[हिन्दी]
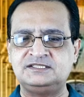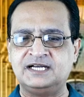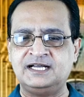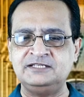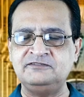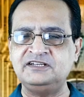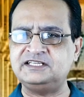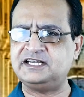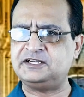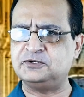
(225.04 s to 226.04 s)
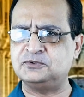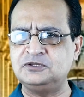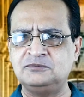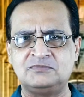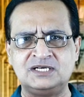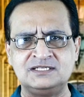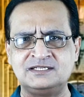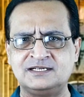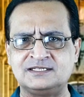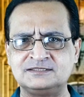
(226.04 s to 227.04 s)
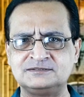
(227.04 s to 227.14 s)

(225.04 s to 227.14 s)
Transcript: जानवी दे ढोल मखना